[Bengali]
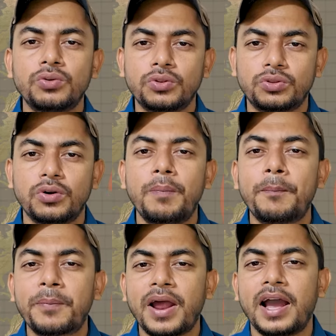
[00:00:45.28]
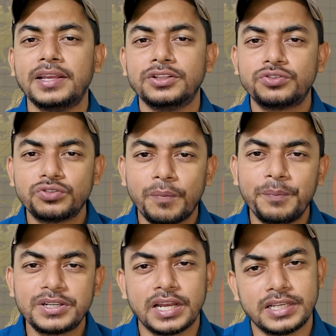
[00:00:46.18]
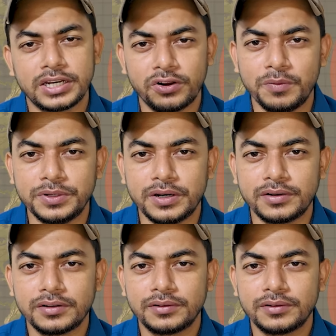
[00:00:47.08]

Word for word: দূরত্ব প্রায় চব্বিশ হাজার কিলোমিটার